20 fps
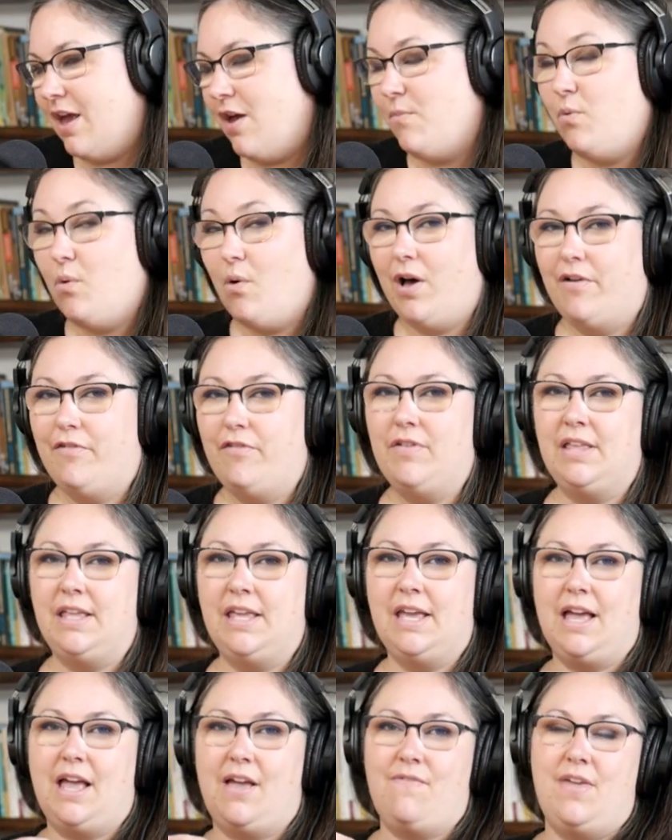pour en
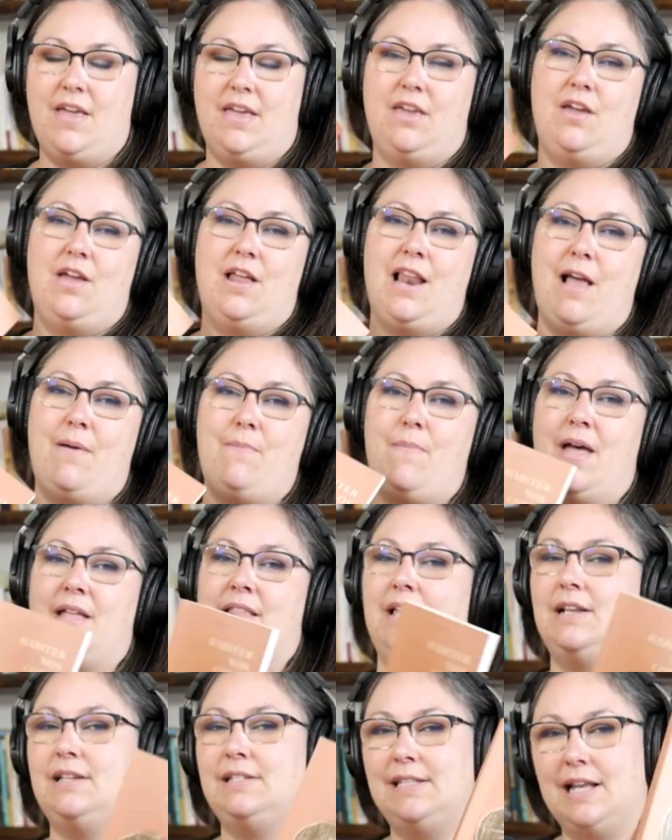finir avec la
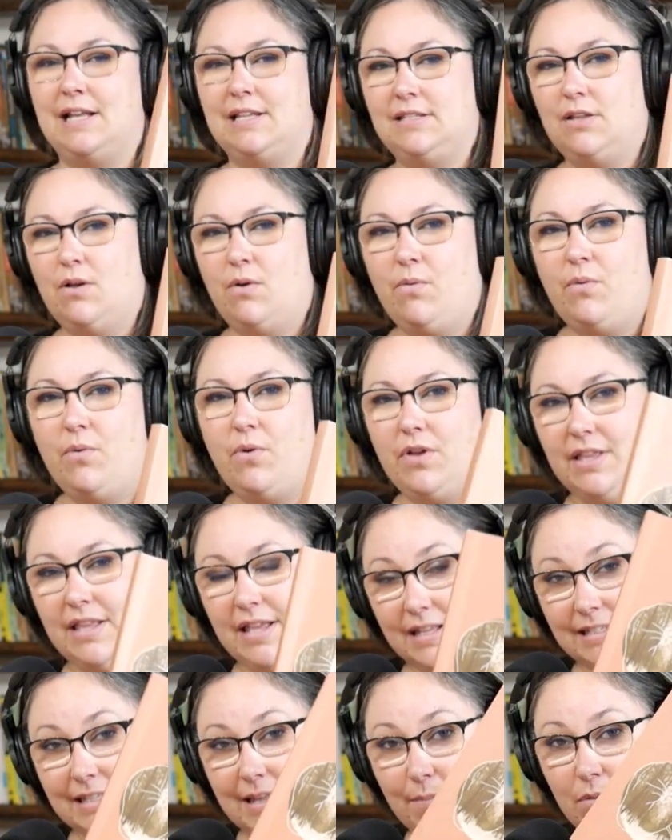banalisation
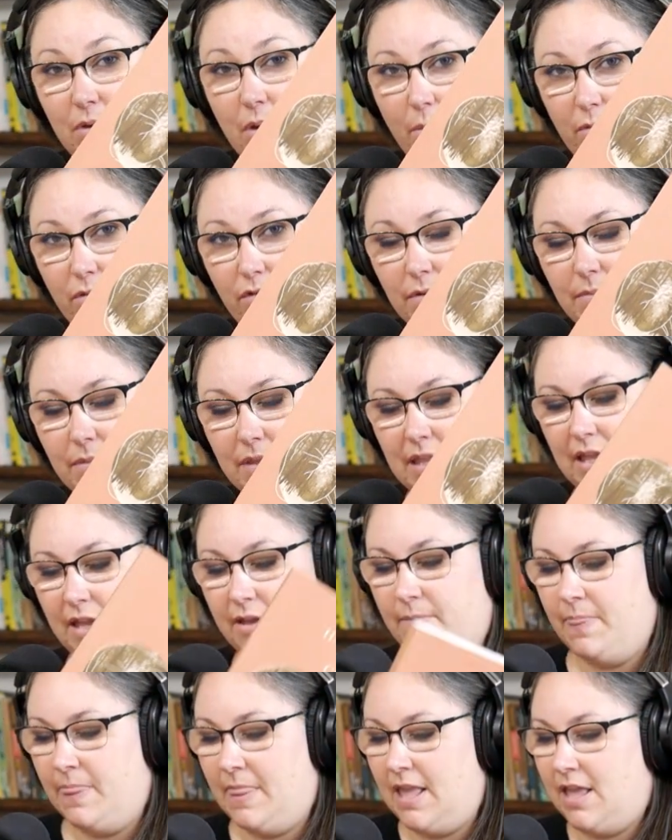des symptômes féminins.
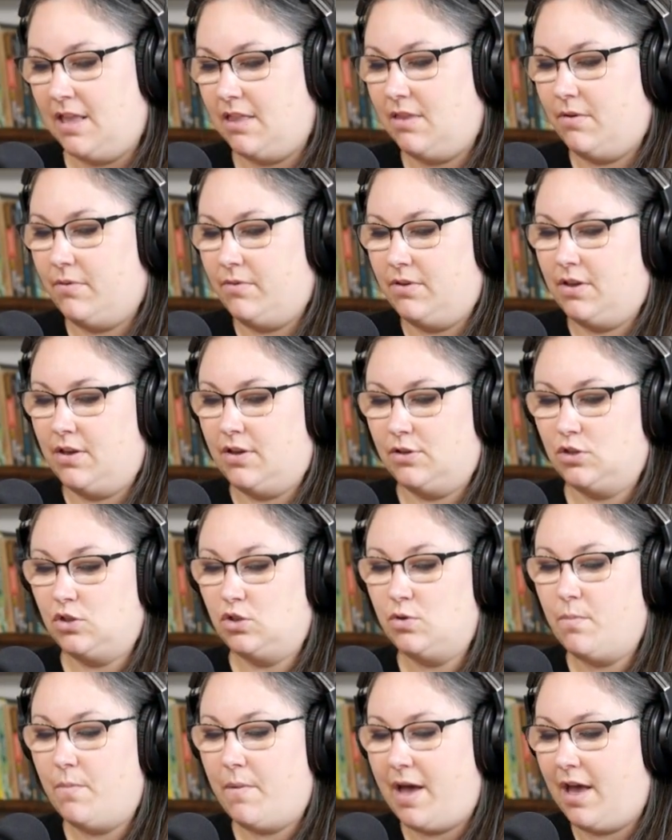Donc,
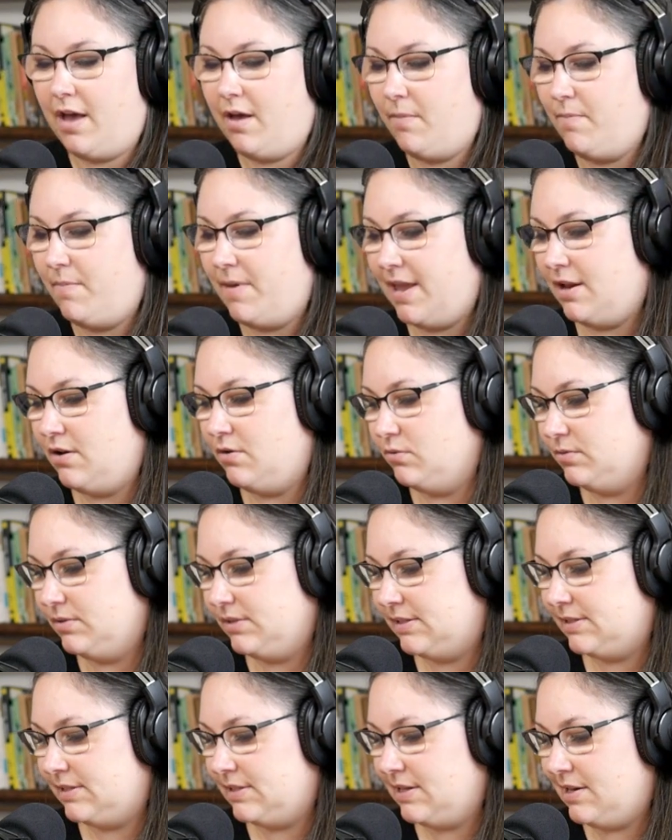super bel
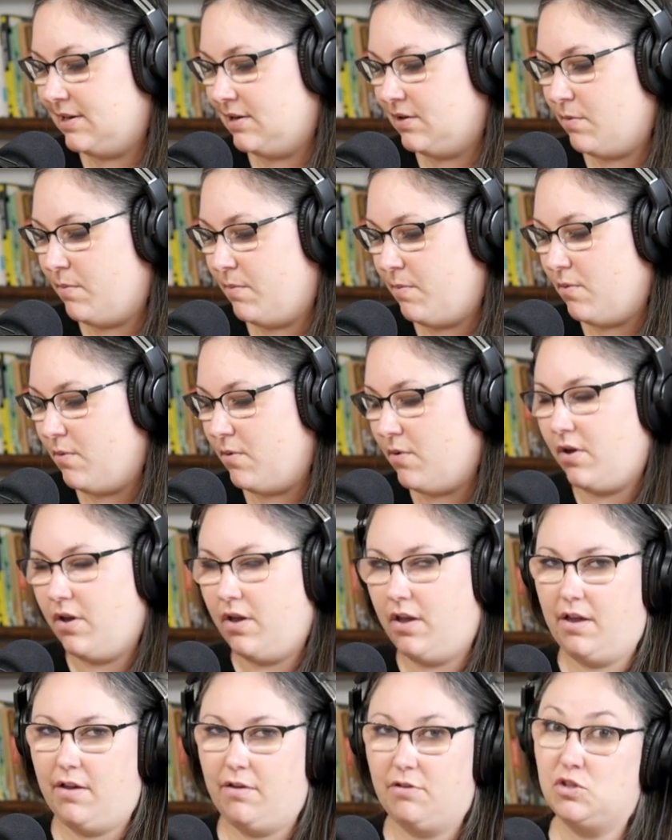outil là, pour
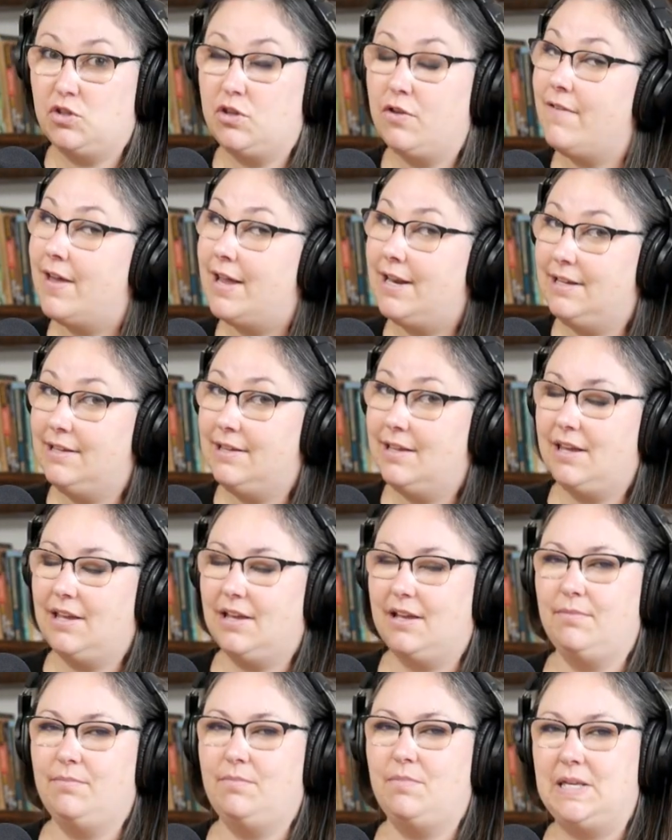se valider,
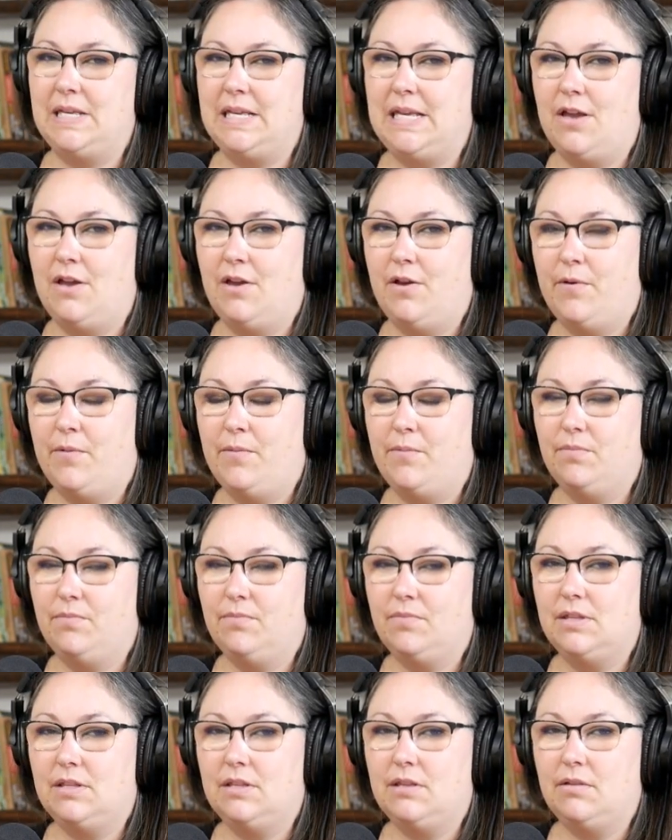hein, puis
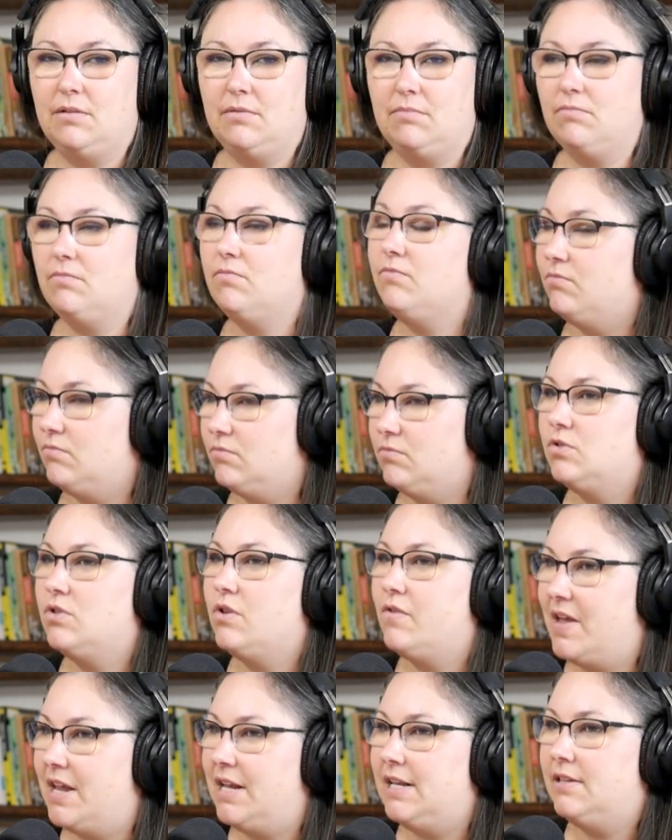se
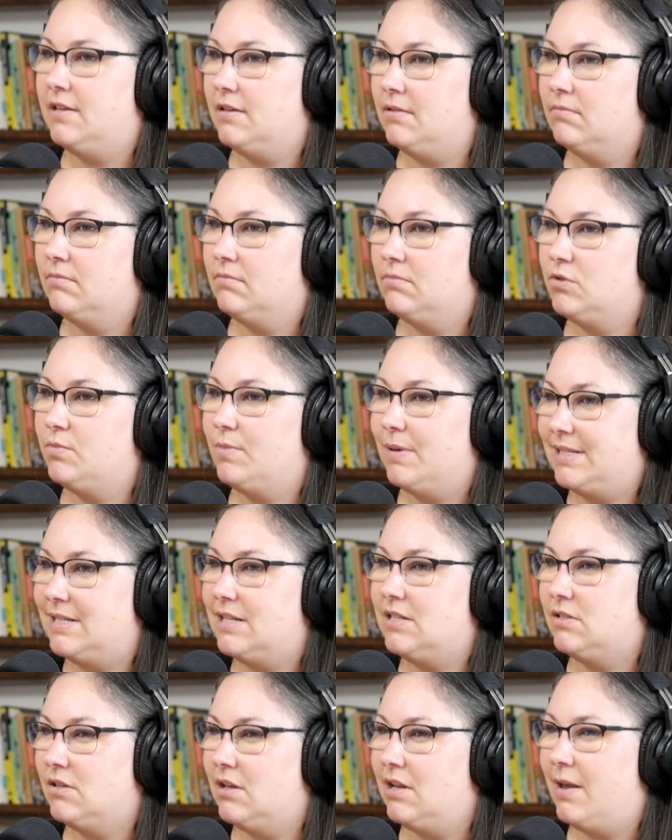valider. Je pense que
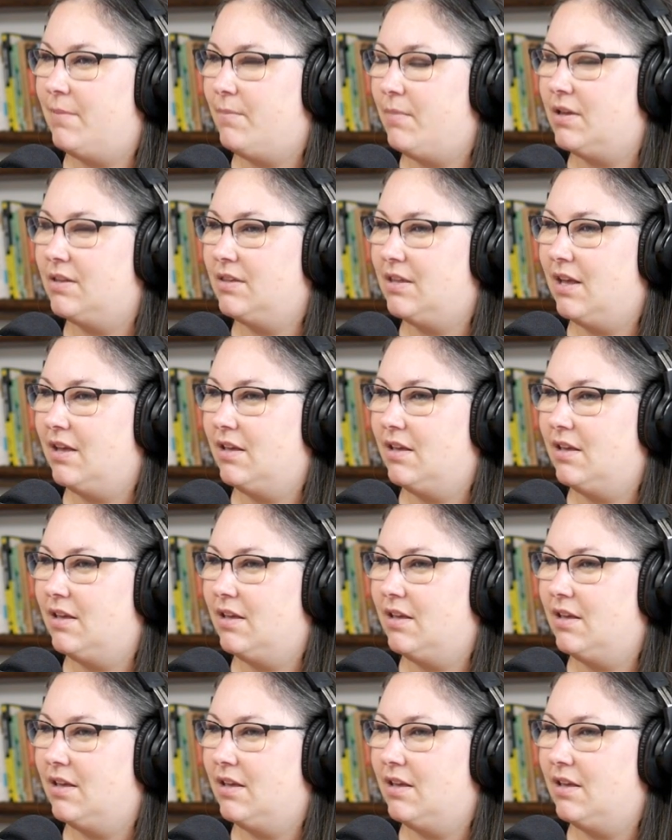c'est ça l'important. Ouais,